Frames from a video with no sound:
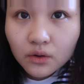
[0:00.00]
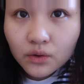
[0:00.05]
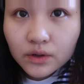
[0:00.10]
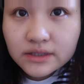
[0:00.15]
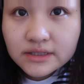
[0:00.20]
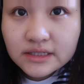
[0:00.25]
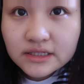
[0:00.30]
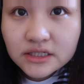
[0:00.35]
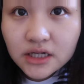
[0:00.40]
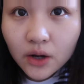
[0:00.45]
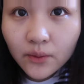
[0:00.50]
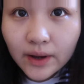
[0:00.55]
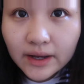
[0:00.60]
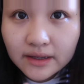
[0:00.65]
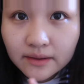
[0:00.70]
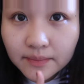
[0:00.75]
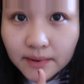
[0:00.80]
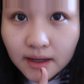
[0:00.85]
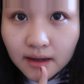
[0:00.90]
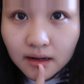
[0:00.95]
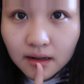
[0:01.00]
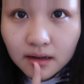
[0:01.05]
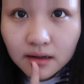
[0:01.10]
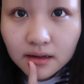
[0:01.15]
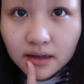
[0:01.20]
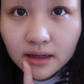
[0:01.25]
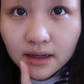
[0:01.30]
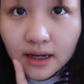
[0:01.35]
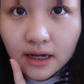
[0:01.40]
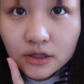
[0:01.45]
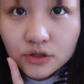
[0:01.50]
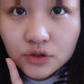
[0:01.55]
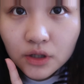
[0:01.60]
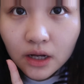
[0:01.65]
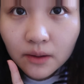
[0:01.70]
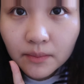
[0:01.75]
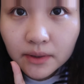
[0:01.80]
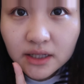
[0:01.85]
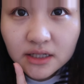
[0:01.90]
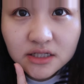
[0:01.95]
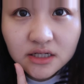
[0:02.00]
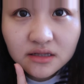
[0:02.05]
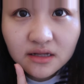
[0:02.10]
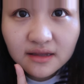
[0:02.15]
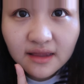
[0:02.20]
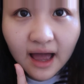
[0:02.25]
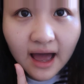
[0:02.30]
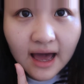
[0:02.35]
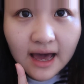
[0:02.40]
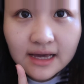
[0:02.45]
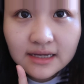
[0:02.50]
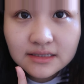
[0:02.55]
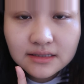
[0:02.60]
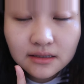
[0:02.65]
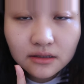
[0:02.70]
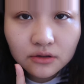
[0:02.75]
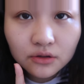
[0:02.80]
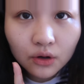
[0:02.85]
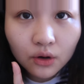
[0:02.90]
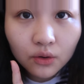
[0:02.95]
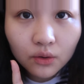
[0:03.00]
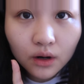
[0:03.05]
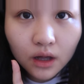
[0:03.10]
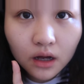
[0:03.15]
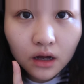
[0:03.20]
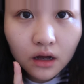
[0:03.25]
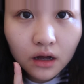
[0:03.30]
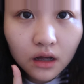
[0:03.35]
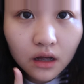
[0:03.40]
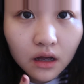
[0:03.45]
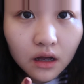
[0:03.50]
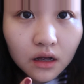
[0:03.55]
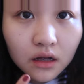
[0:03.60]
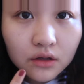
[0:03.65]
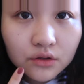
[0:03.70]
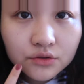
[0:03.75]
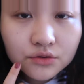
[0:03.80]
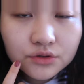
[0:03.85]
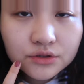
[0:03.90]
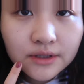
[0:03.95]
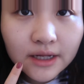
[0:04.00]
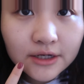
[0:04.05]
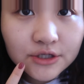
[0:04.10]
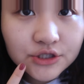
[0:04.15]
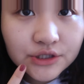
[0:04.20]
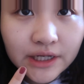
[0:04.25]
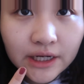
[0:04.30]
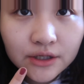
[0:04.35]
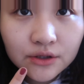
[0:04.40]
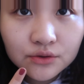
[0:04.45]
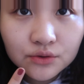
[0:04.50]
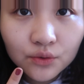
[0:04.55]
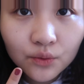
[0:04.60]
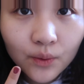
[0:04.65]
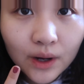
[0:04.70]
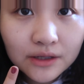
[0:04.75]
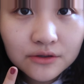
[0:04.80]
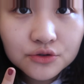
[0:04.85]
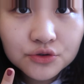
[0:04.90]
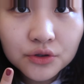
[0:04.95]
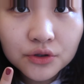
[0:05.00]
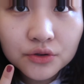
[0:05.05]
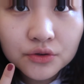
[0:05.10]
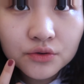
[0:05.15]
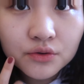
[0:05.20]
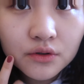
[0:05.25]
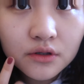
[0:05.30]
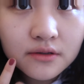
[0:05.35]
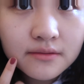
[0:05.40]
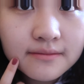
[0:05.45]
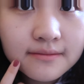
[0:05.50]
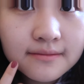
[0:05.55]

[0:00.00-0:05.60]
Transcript: 我已经上完一遍了，可以看出来吗？它真的太清透了，就是它遮瑕力度完全弱。